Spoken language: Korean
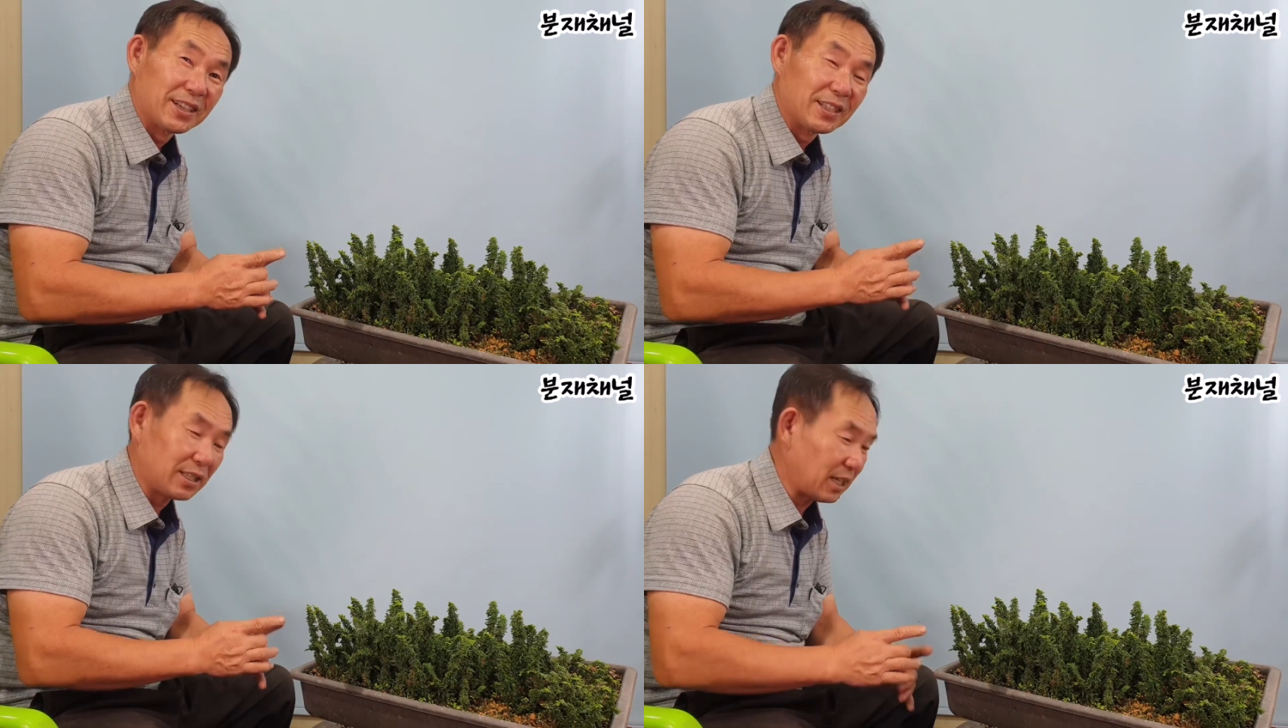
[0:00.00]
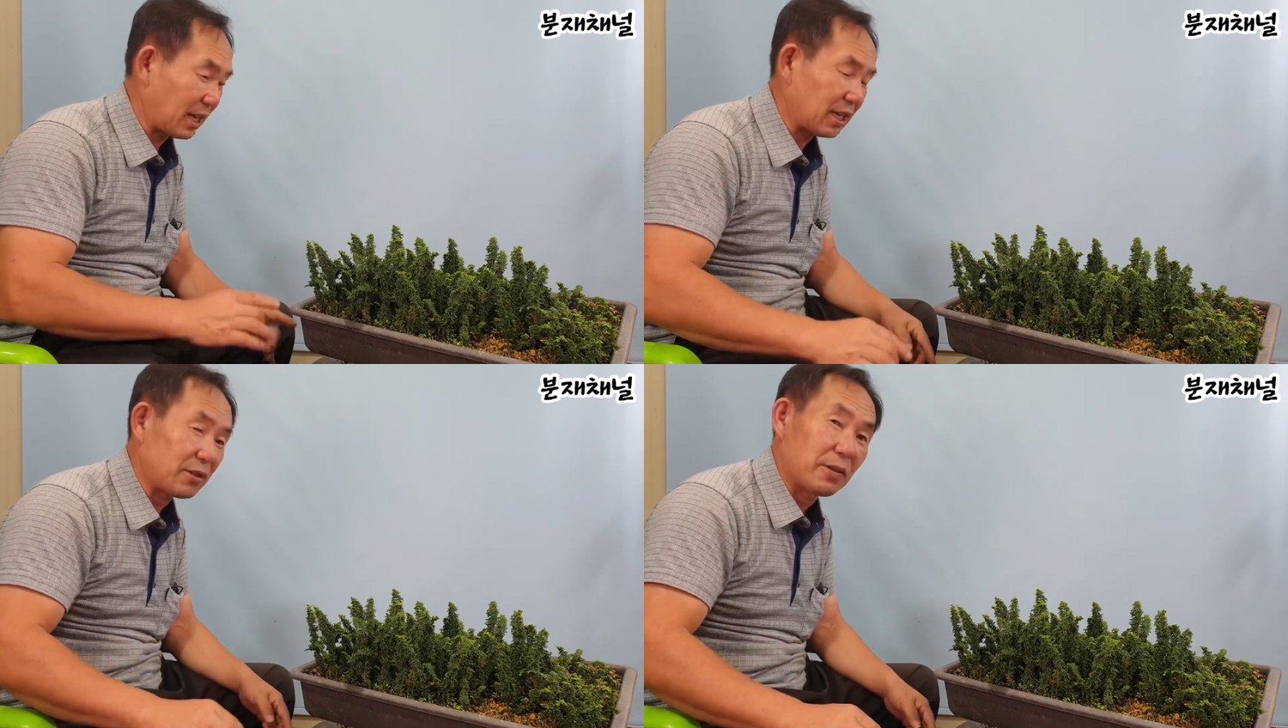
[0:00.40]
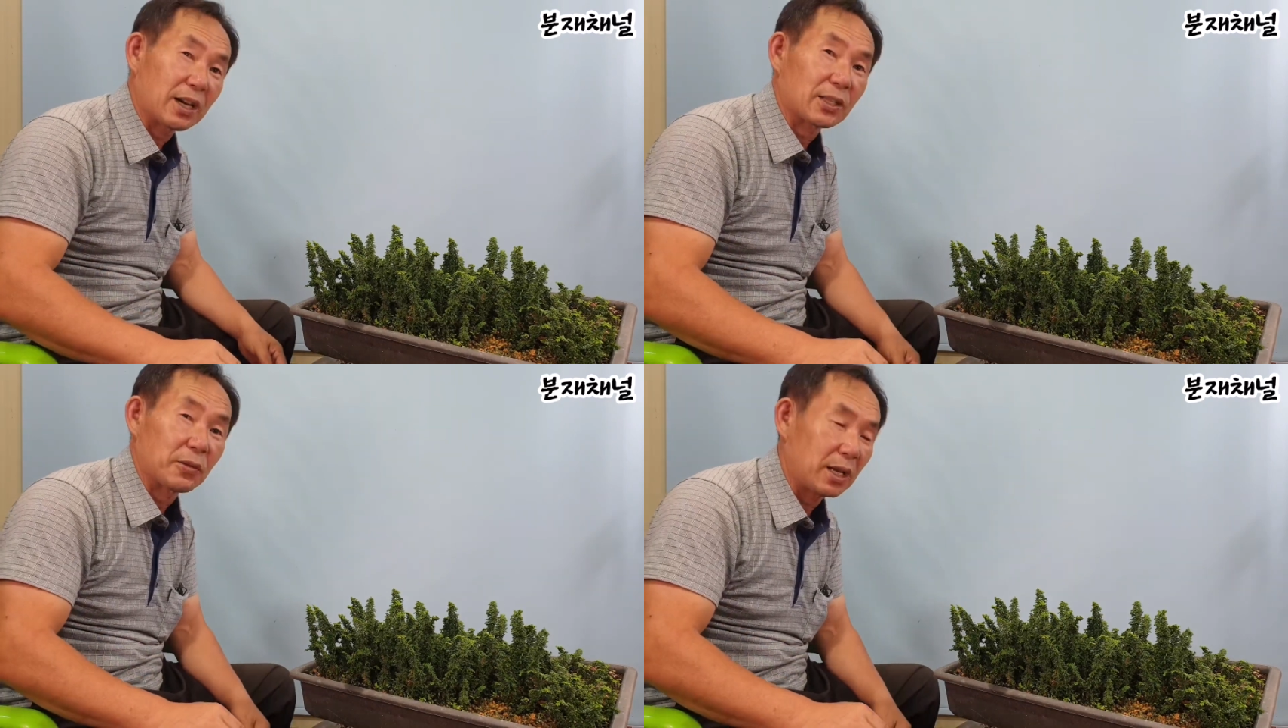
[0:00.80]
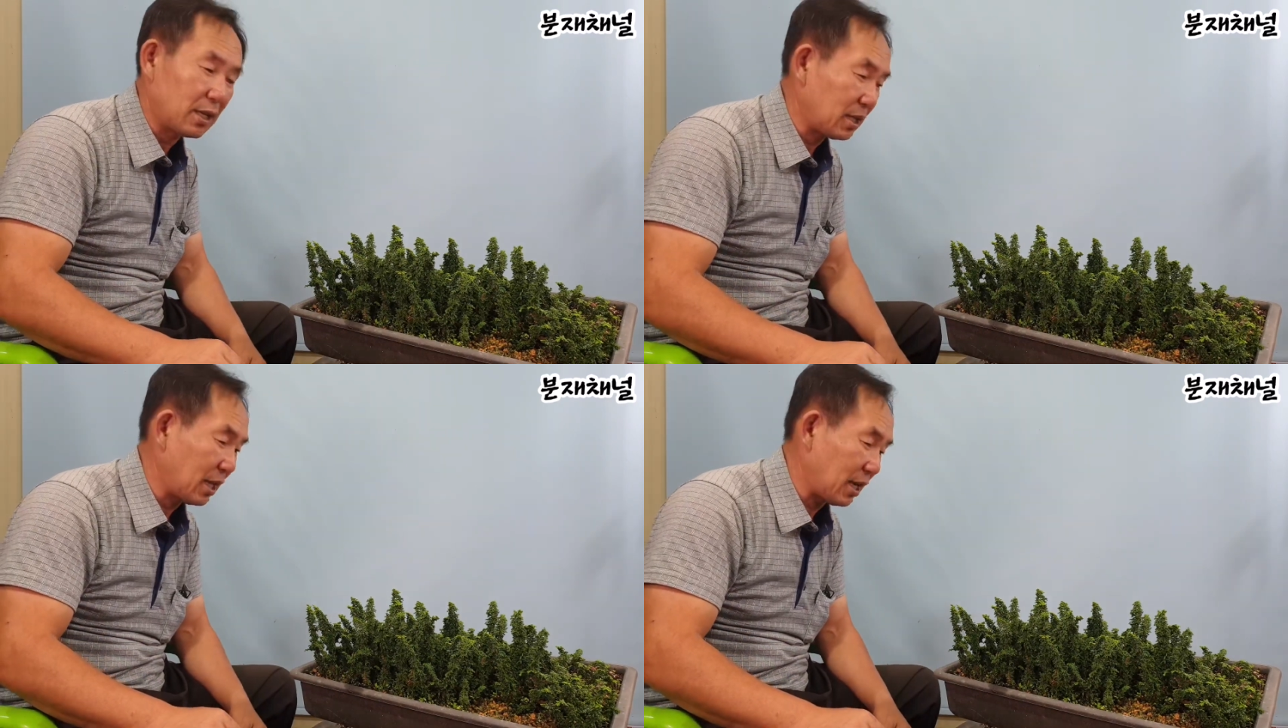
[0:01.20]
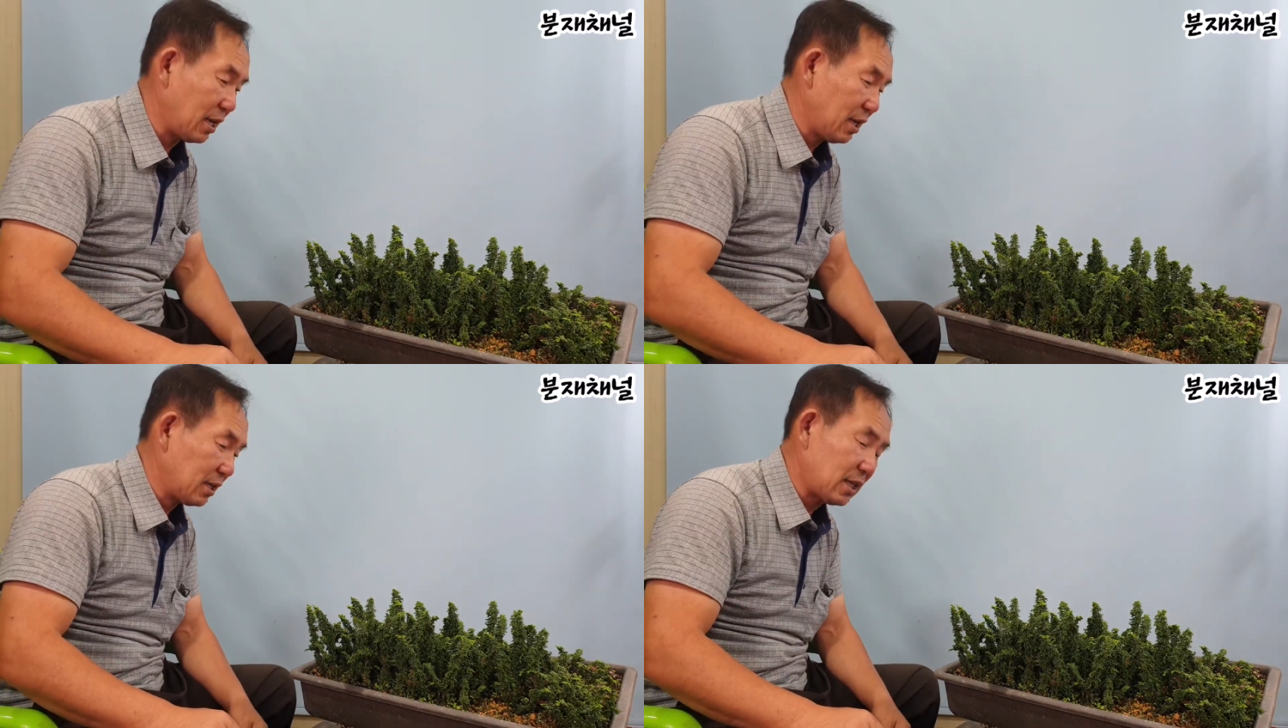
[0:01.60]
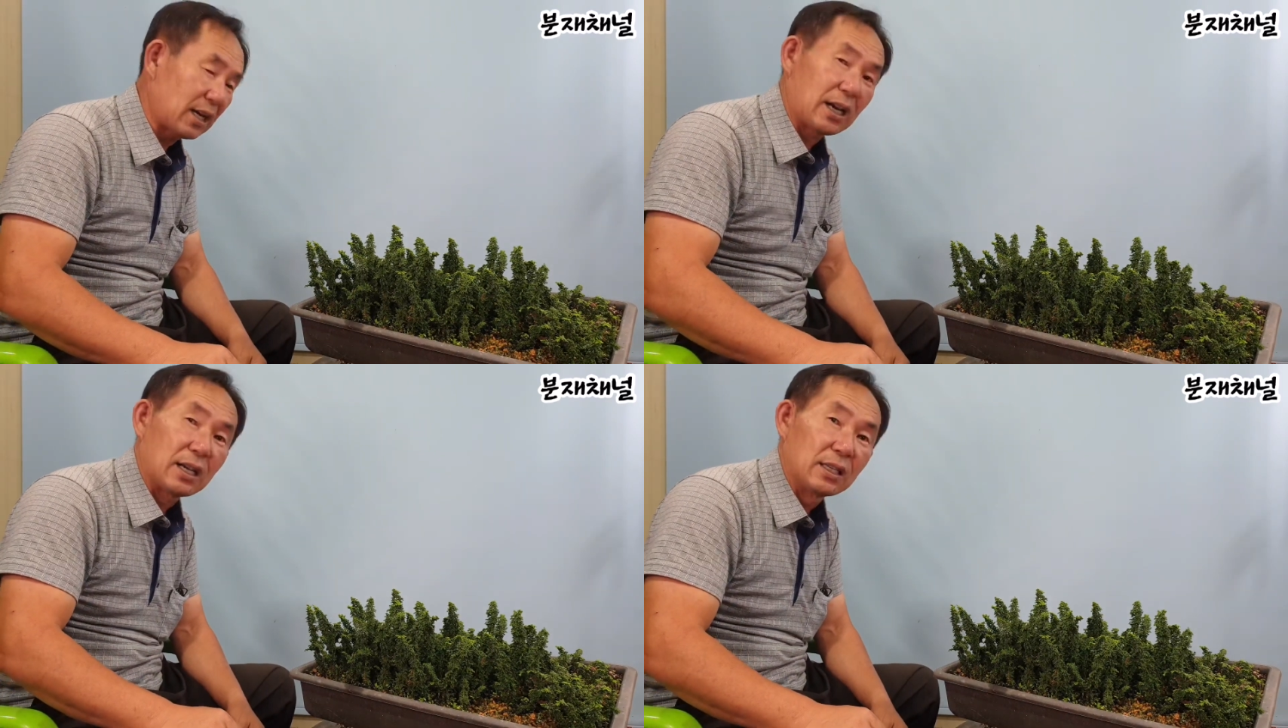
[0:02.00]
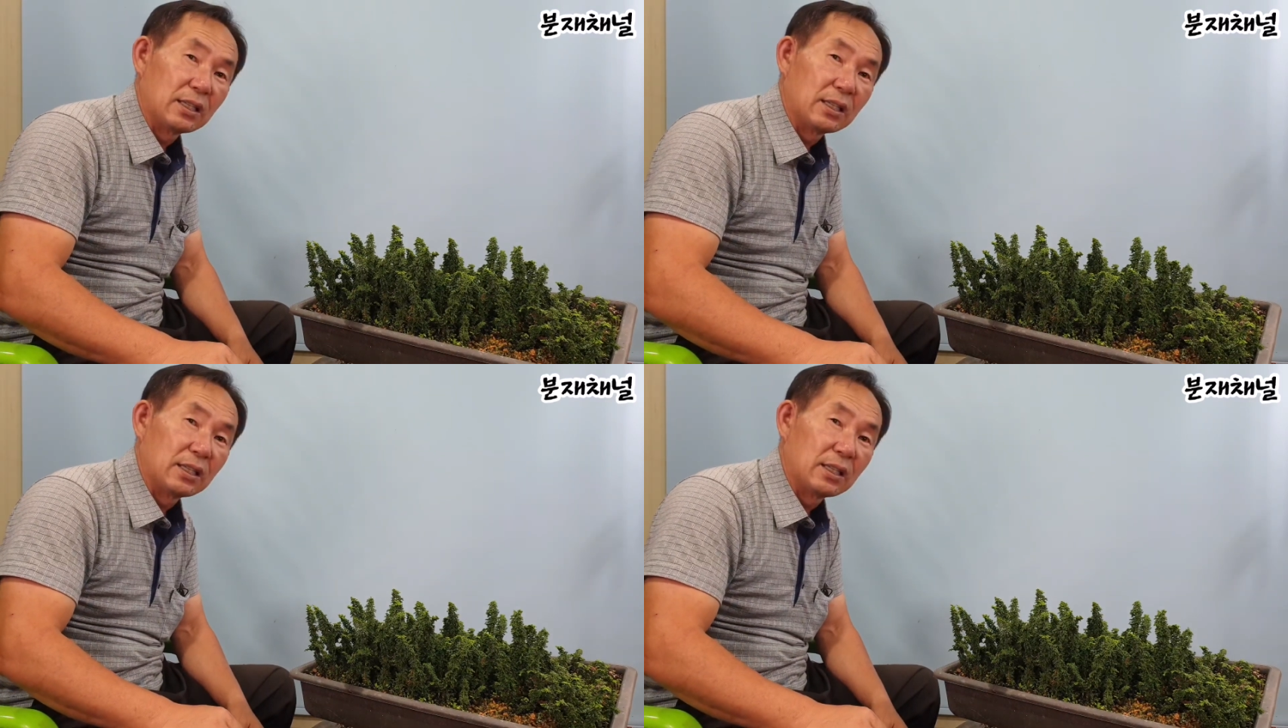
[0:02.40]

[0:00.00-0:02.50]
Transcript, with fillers: 그래서 이제 가져와가지고 했는데 제가